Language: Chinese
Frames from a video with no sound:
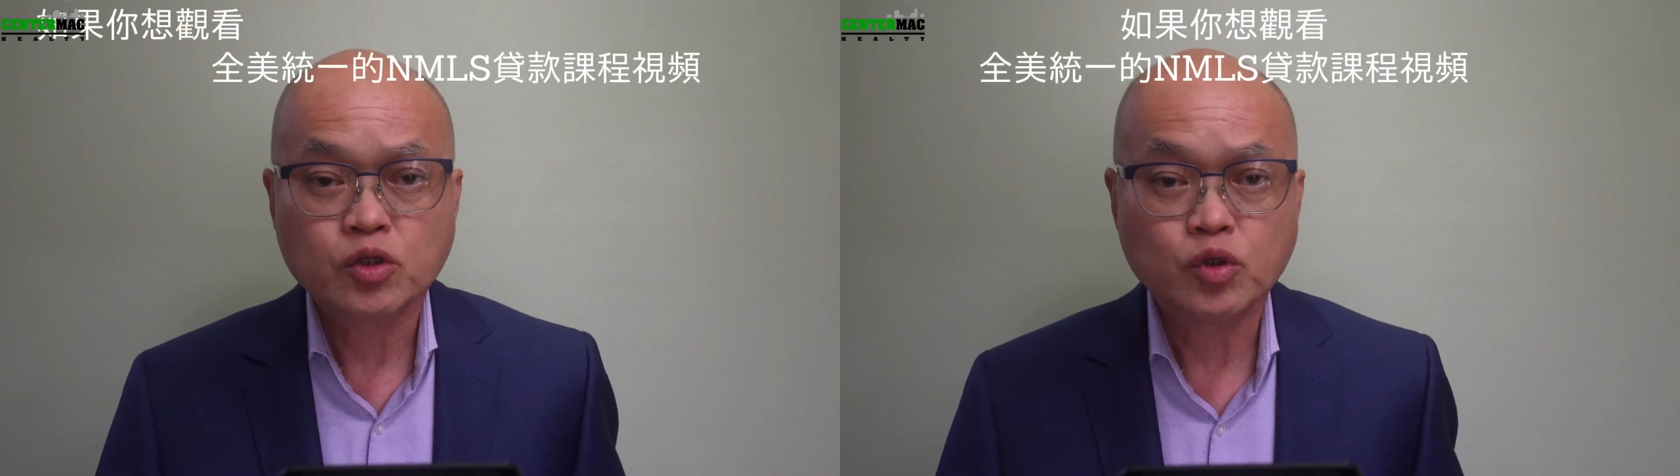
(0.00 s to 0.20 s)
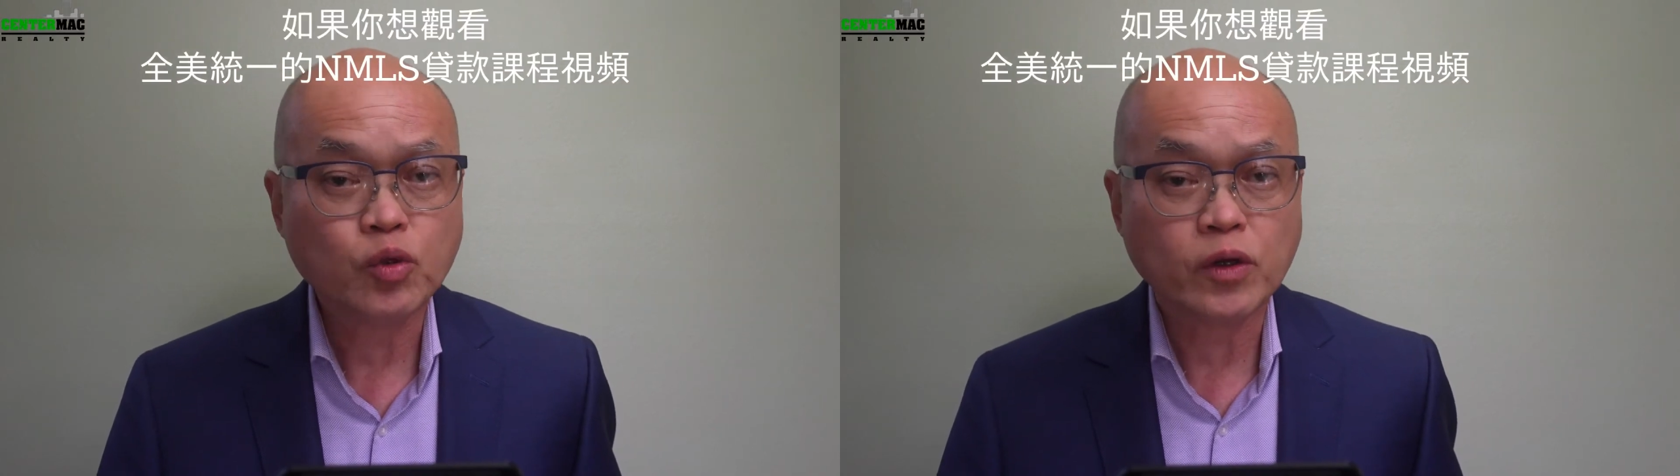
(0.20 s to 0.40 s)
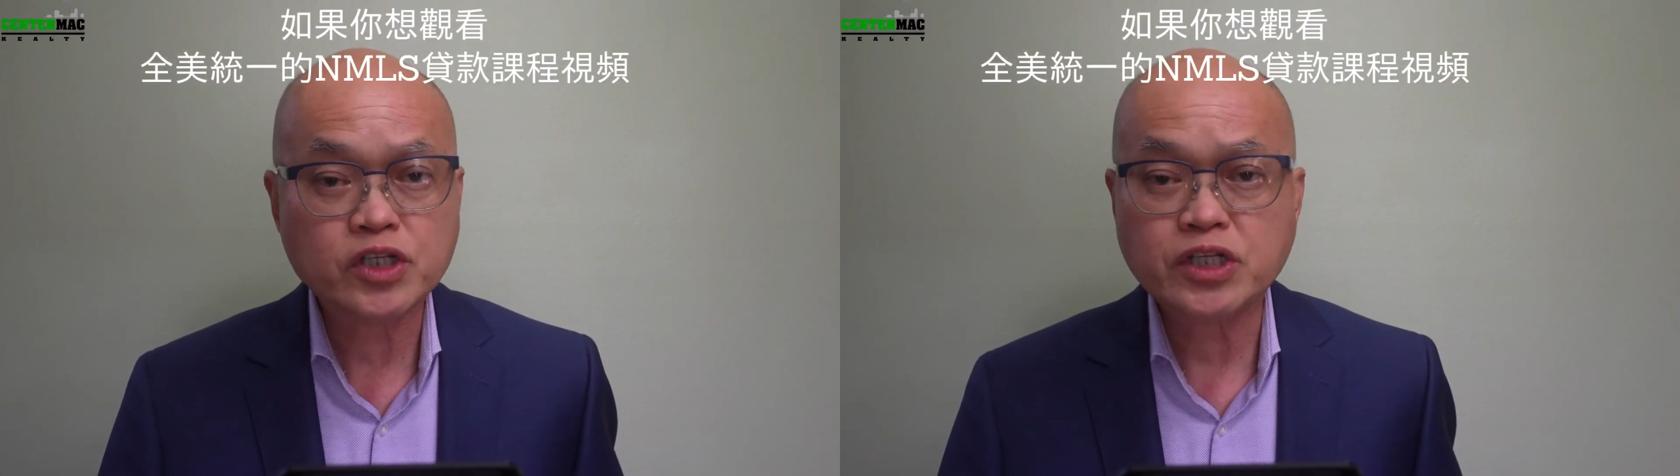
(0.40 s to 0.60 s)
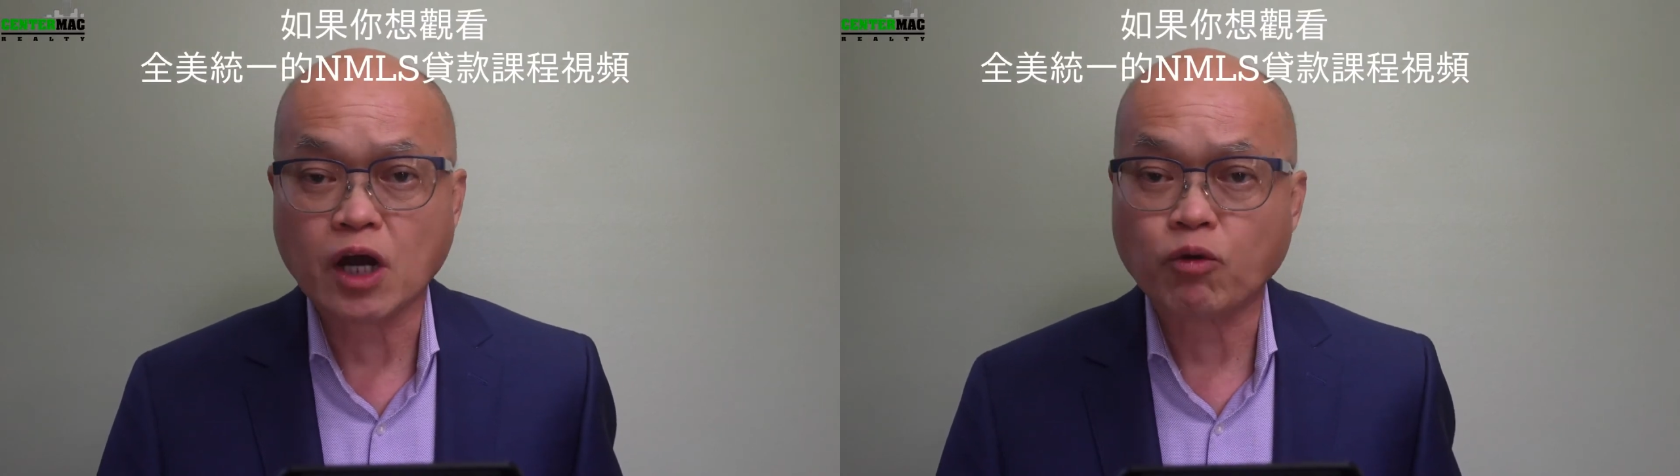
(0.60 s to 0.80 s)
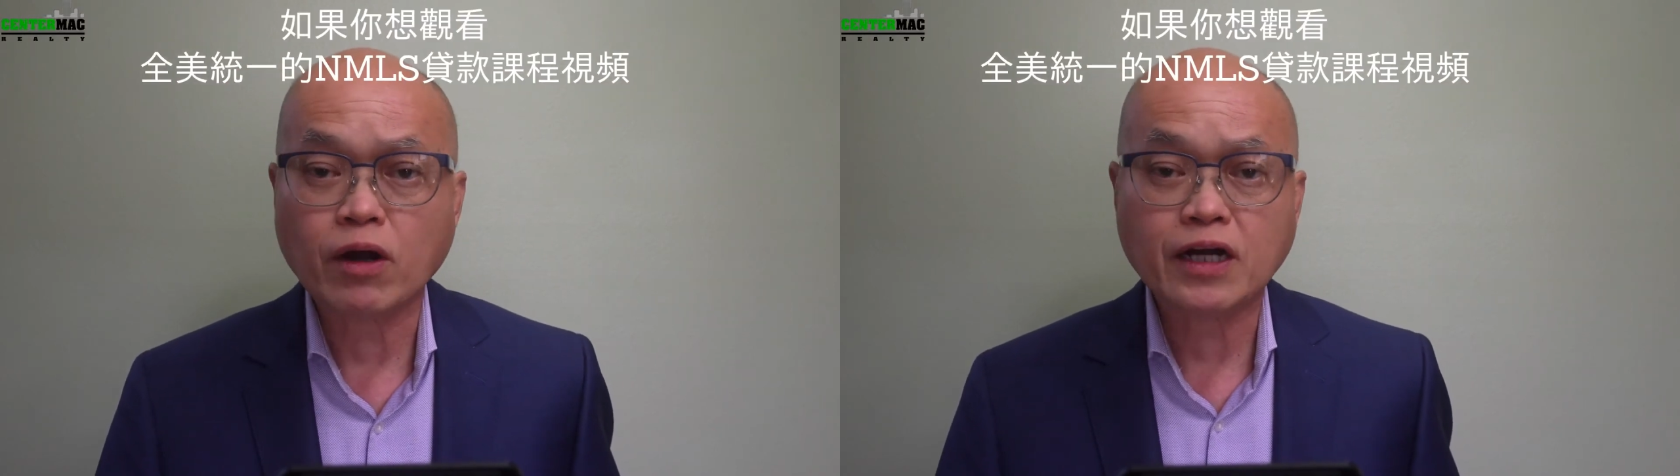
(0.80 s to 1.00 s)
如果你
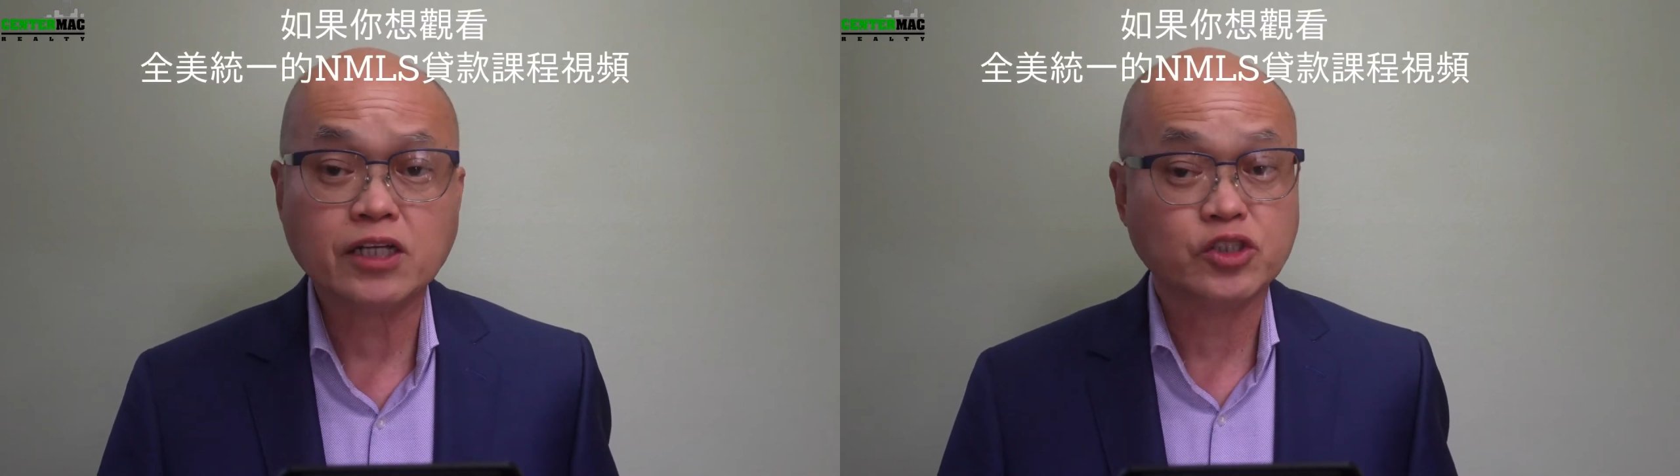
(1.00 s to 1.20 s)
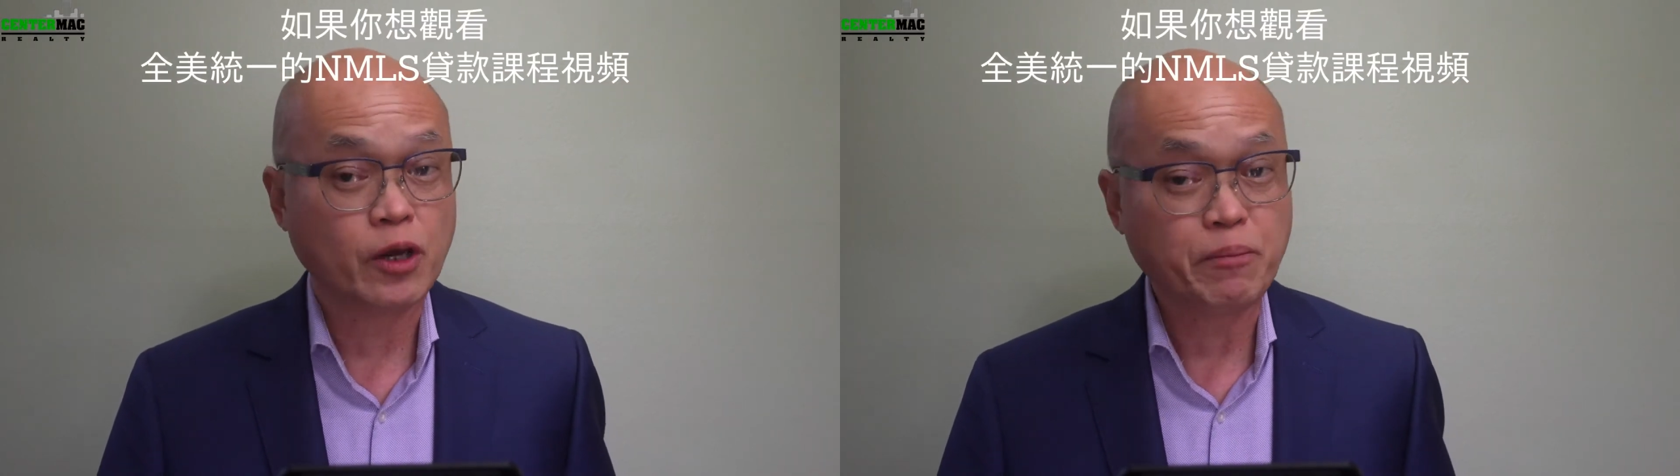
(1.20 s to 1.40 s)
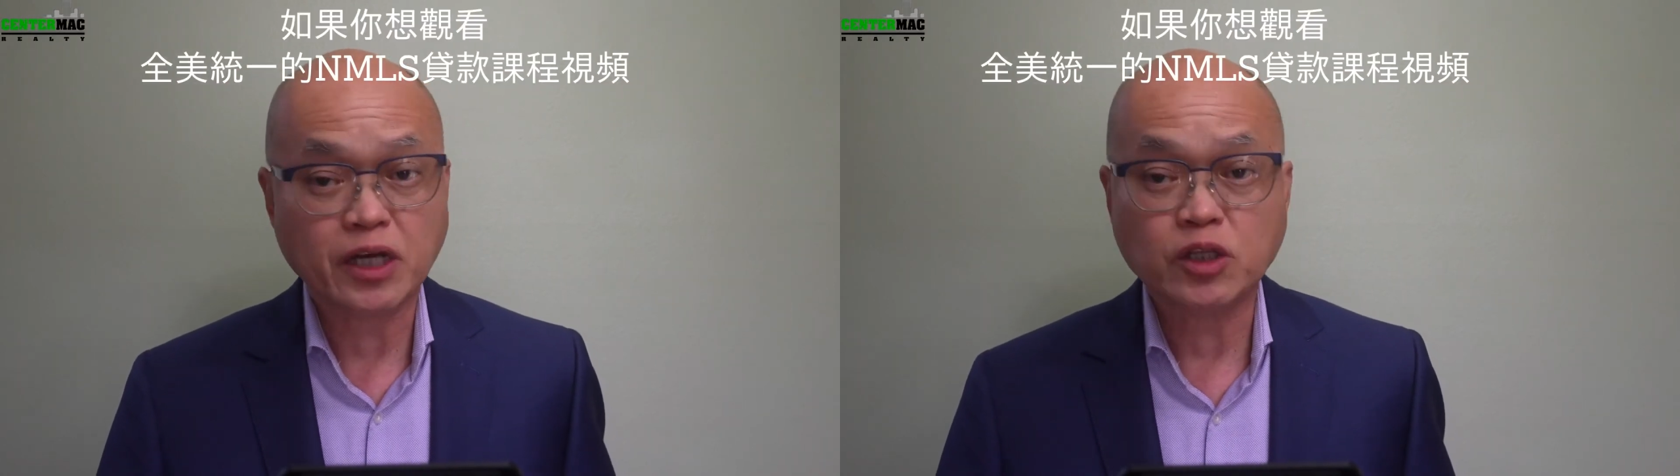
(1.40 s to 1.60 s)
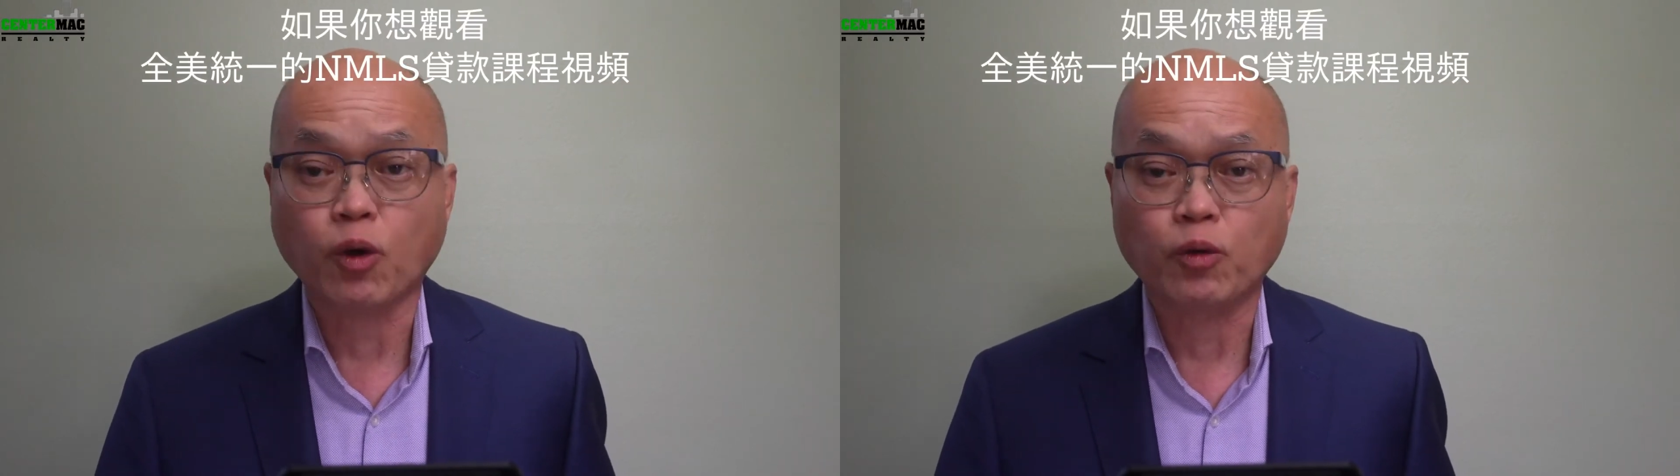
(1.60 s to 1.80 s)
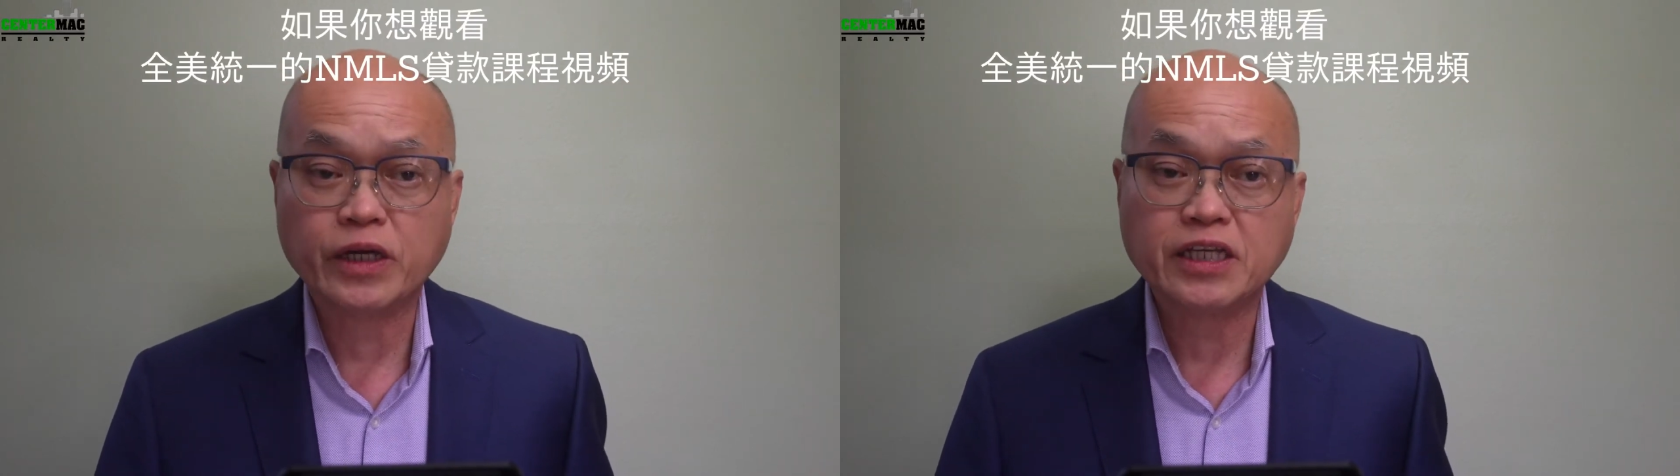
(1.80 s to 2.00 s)
想观看全美
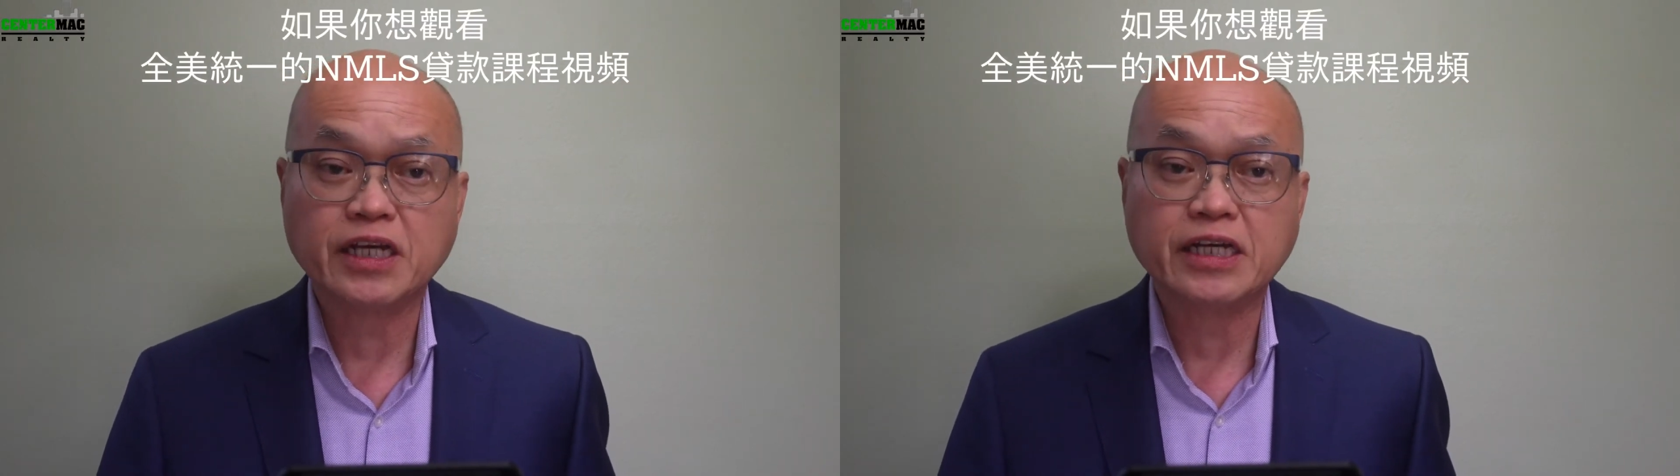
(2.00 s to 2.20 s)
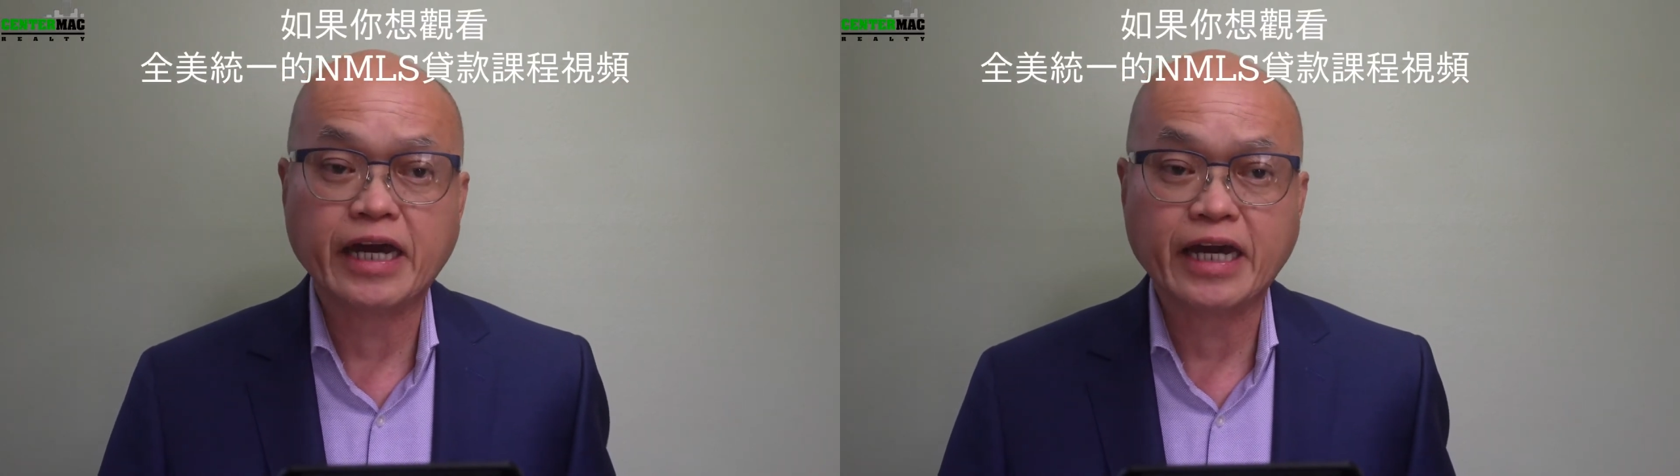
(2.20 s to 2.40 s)
统一的